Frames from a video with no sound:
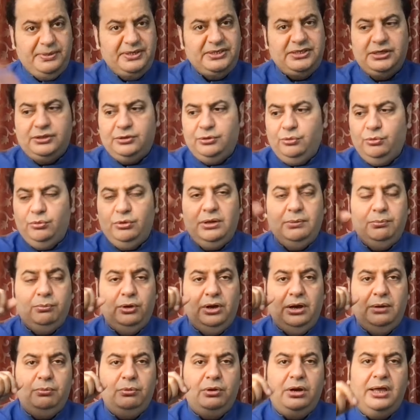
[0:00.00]
पीछे तो उन्होंने
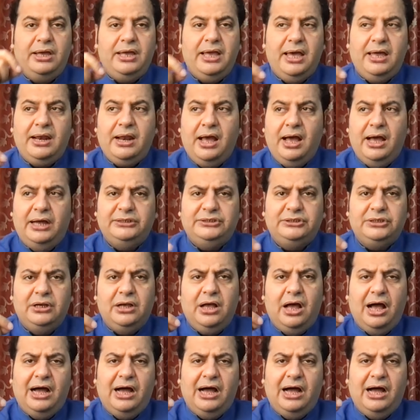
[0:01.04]
बोला बोला यार आज